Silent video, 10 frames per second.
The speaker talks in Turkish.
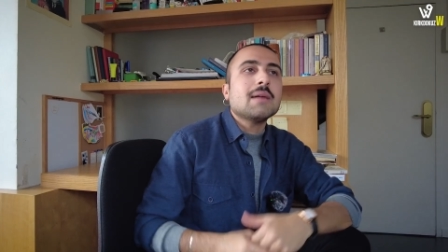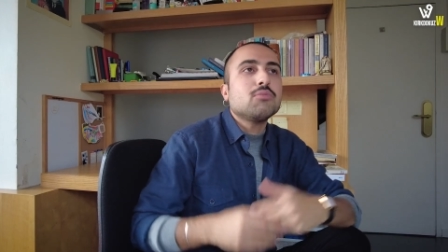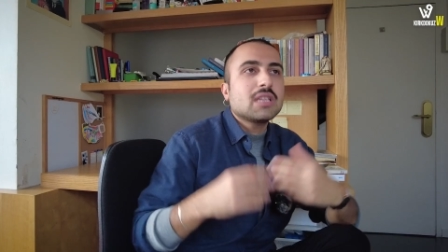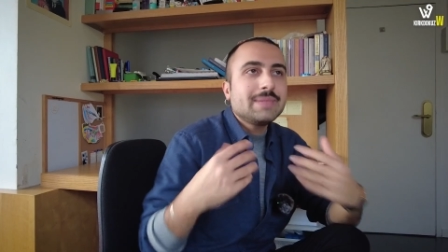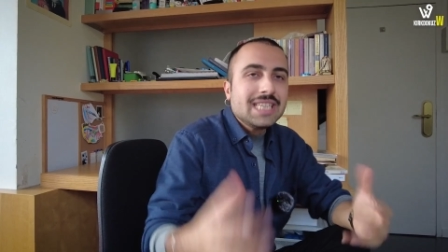Ya
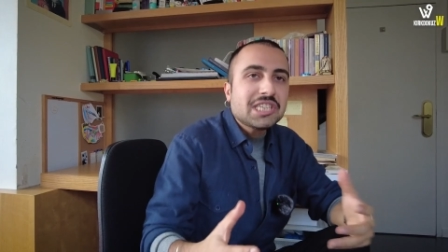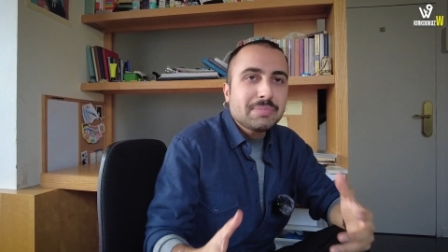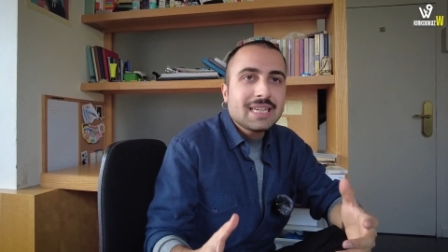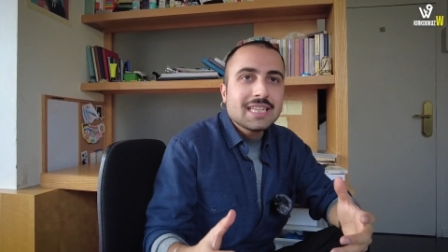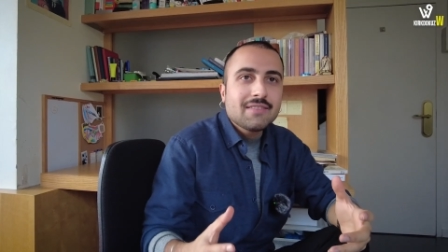burada bir
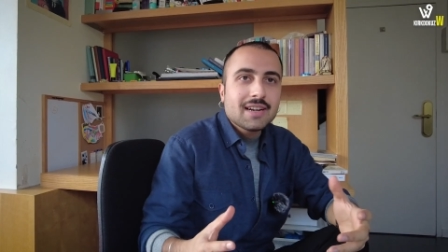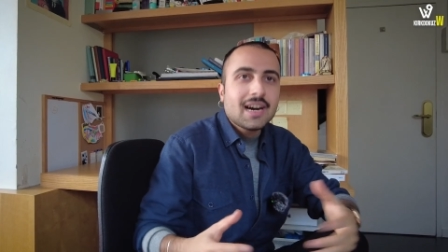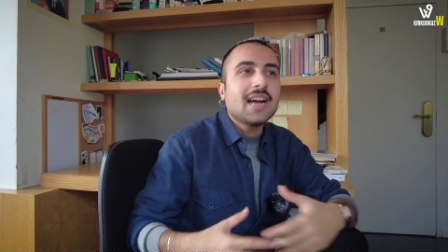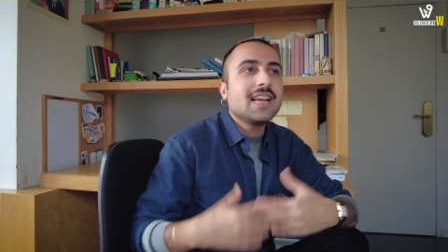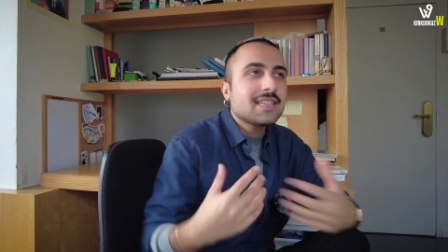işbirliği var.
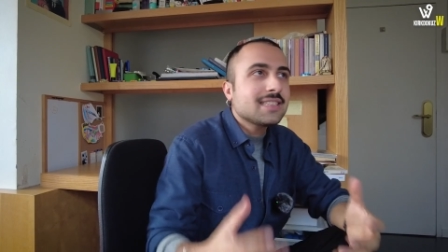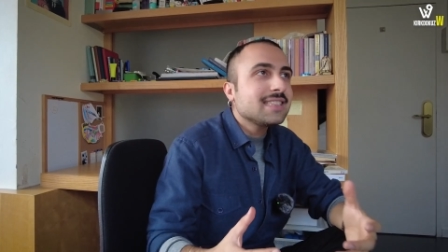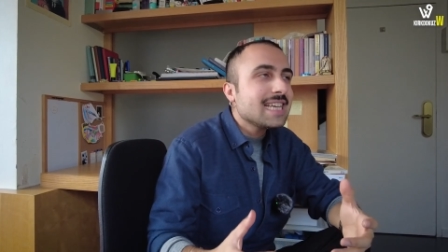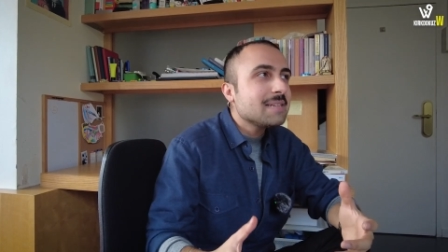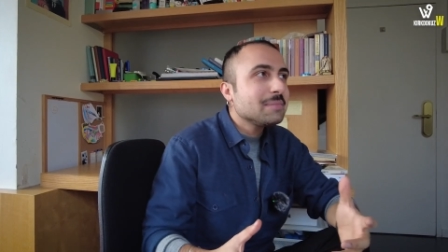
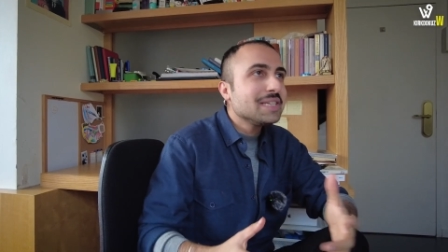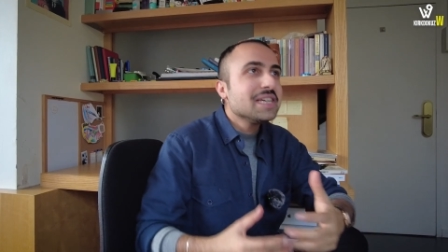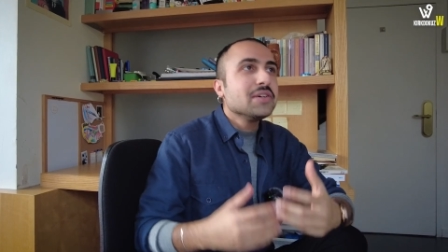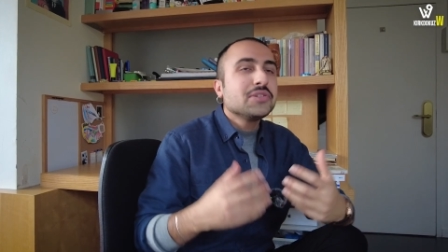Ahlaksız değil mi?